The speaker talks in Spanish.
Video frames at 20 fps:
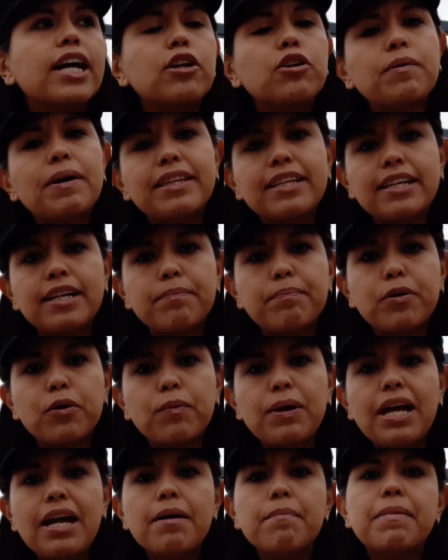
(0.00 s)
que no iba a tener
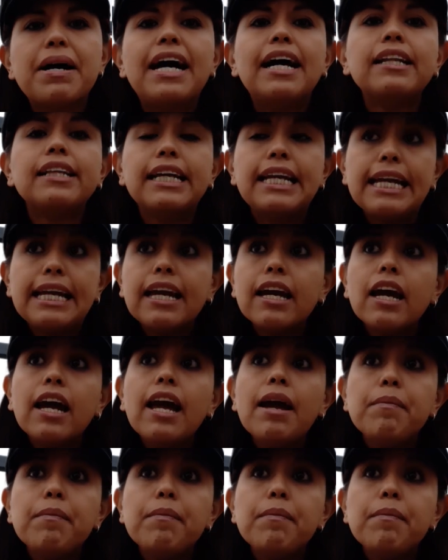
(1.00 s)
problemas y que